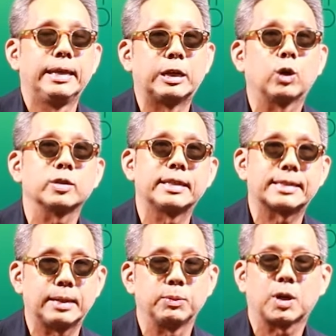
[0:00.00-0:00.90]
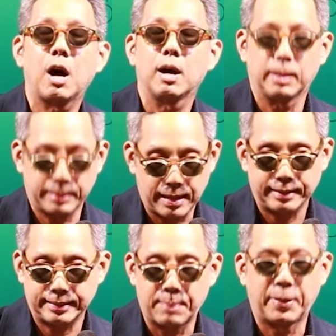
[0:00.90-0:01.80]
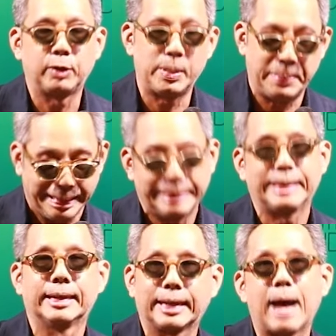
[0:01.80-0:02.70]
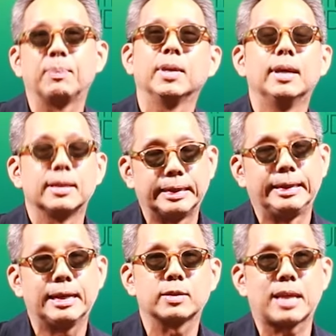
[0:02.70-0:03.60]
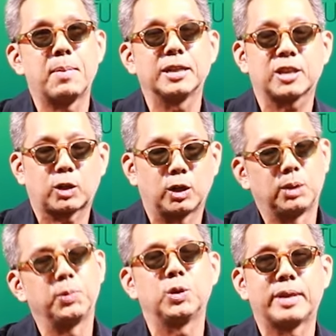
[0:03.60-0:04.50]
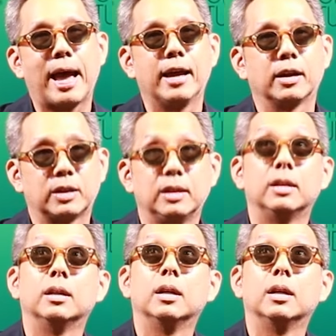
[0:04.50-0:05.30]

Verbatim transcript: Ecosystem ก็กลับไปรีพีทอีกทีนะครับ สิ่งที่เราสามารถจะอนทริบิวต์ได้ก็คือ